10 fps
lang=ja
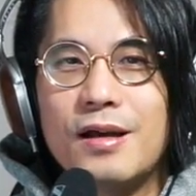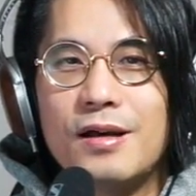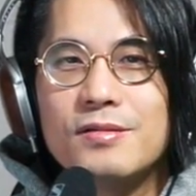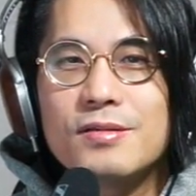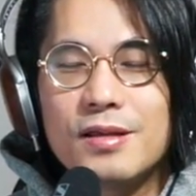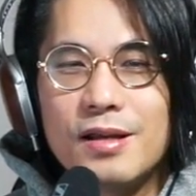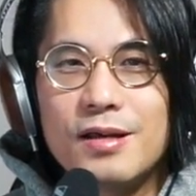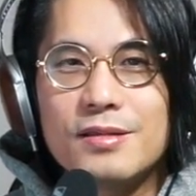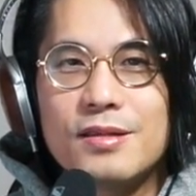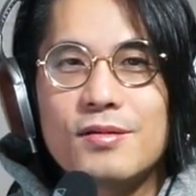あるんだ
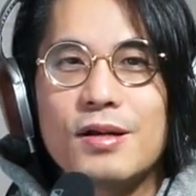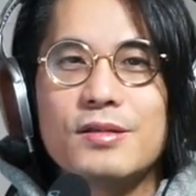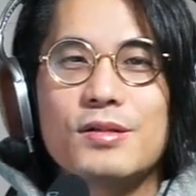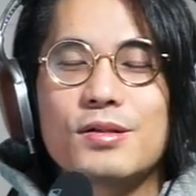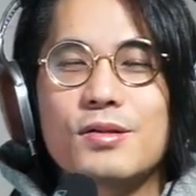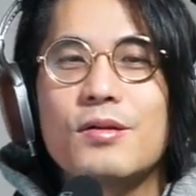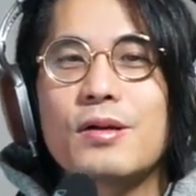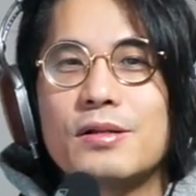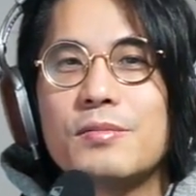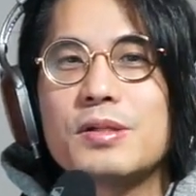なっていう感じはすごい
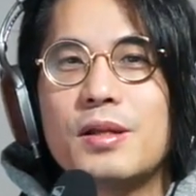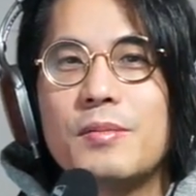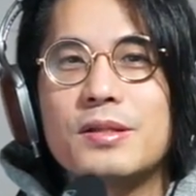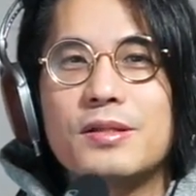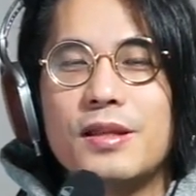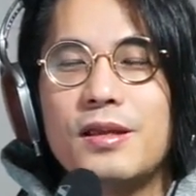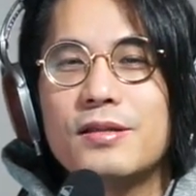感じましたね、松にね。